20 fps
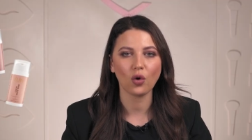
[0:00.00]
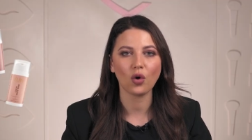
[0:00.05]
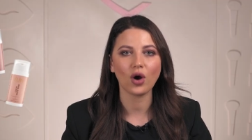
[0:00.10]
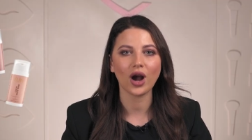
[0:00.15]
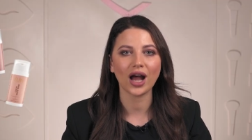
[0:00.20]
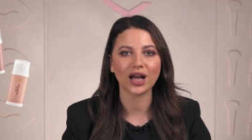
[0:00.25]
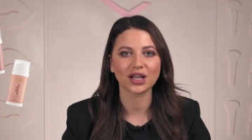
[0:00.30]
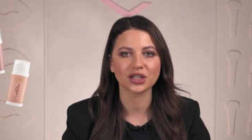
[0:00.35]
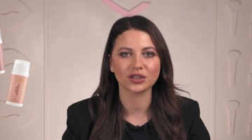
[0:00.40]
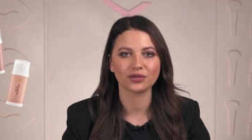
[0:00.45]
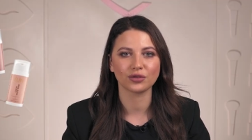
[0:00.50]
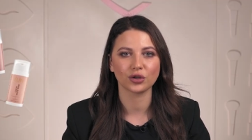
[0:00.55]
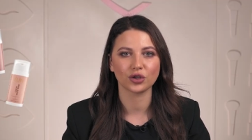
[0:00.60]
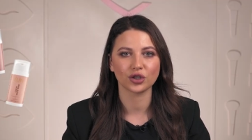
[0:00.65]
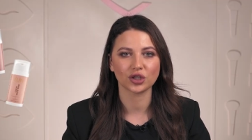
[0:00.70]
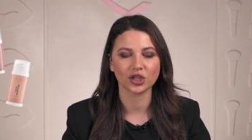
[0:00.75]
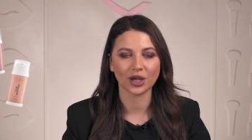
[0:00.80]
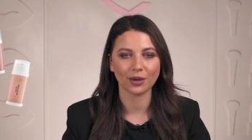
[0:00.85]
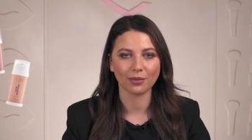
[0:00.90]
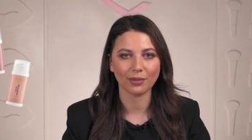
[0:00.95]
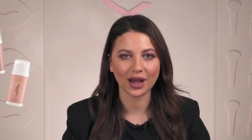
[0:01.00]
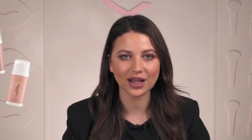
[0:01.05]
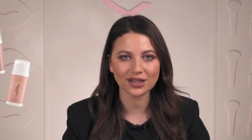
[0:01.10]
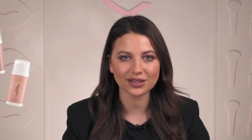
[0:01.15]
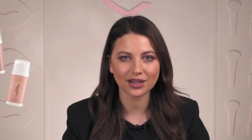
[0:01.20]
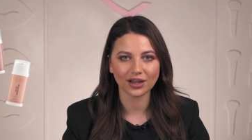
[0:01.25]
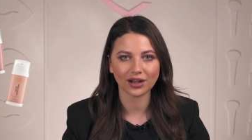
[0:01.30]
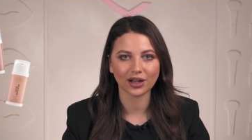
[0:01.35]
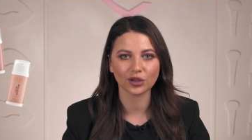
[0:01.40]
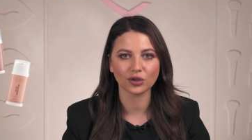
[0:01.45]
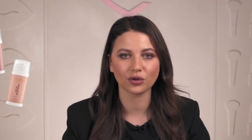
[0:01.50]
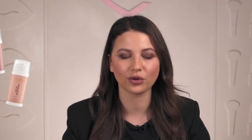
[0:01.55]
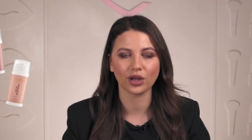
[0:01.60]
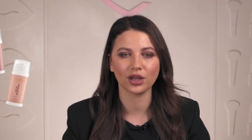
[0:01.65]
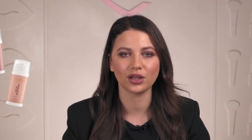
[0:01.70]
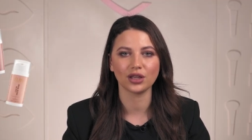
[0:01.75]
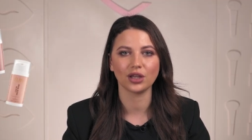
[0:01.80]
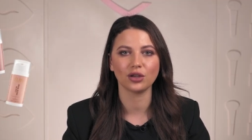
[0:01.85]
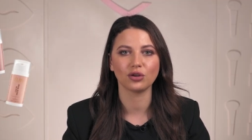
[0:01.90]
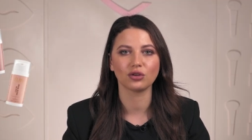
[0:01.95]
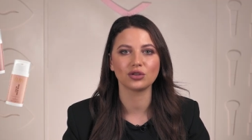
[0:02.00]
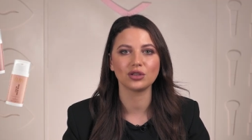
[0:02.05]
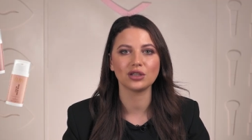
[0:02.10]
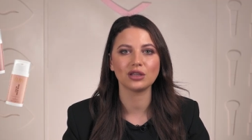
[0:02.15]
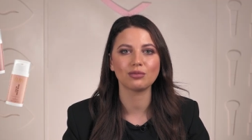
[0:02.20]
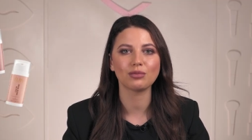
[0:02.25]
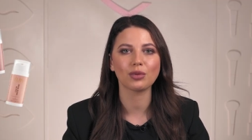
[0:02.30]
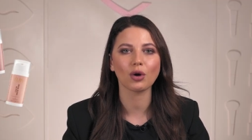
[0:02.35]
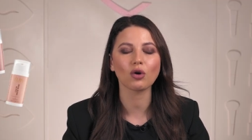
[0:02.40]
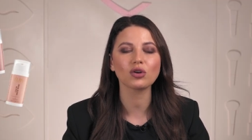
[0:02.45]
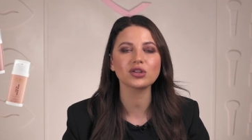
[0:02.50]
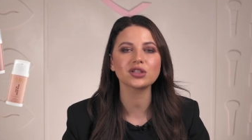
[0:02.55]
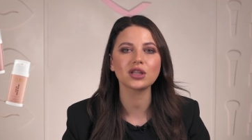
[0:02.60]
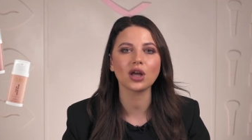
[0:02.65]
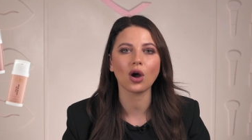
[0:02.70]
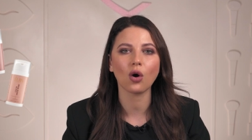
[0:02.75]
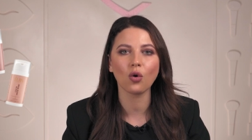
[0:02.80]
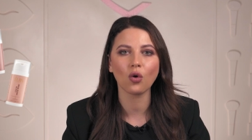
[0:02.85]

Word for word: Ухаживающая маска, которая дает не просто